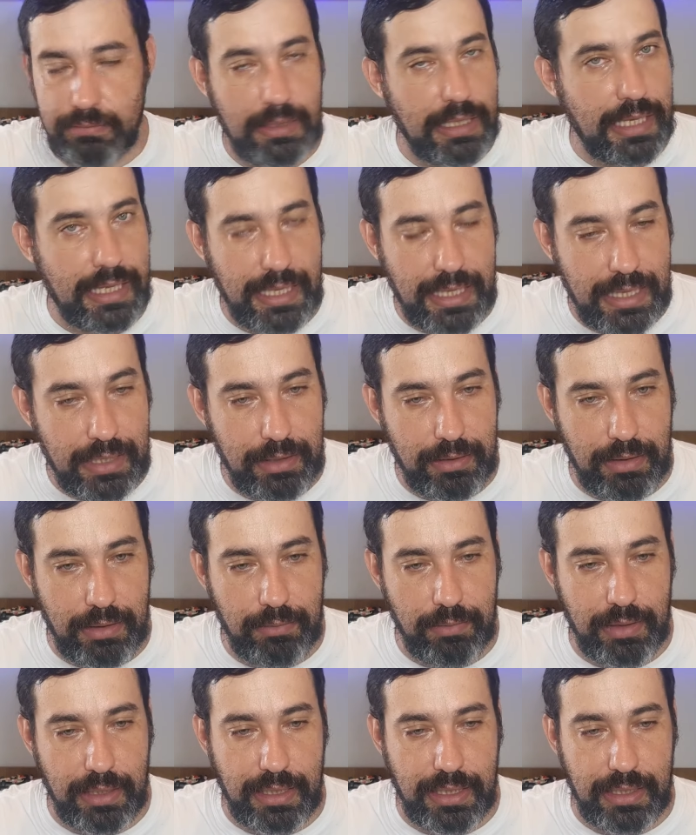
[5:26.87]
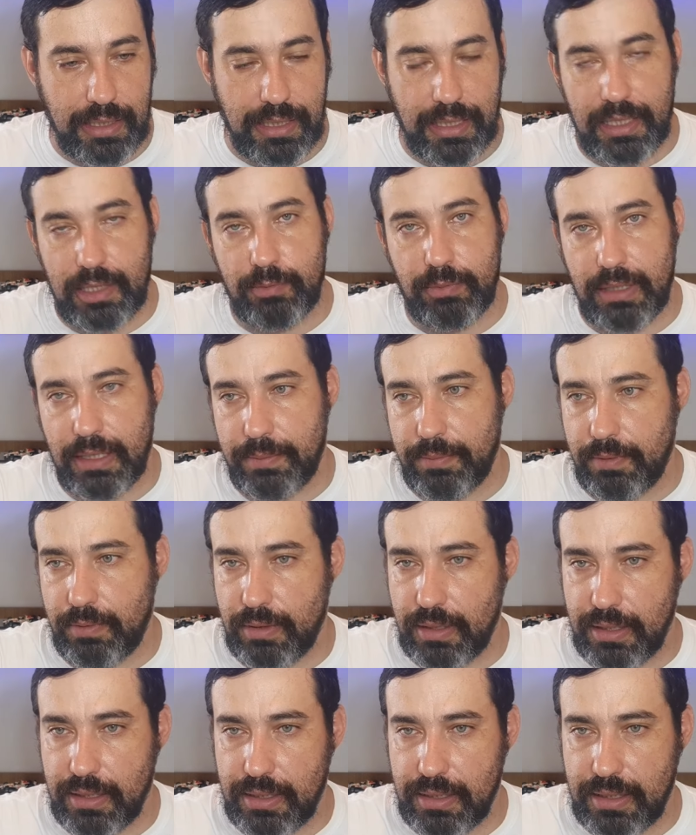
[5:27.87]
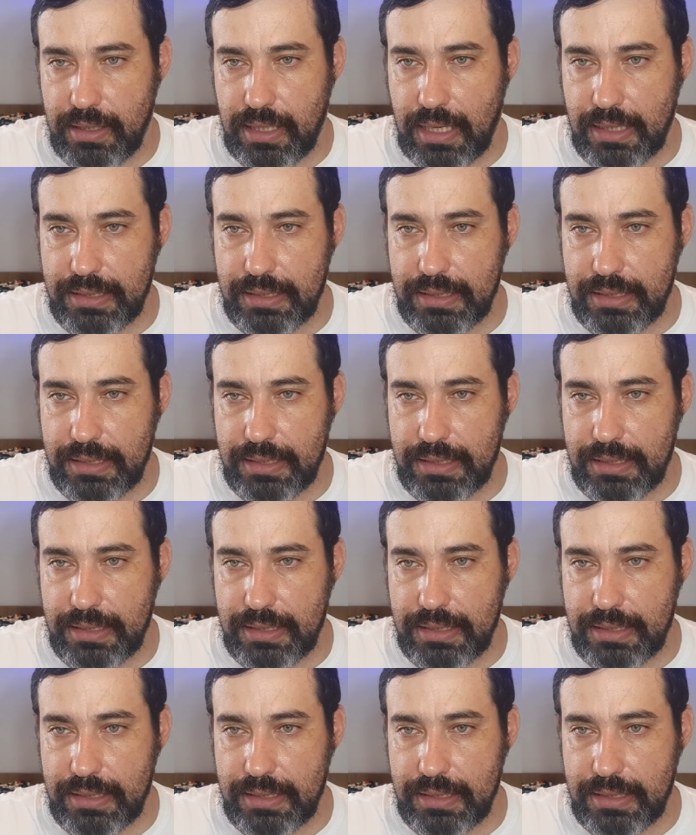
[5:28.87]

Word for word: é, era, era, era uma,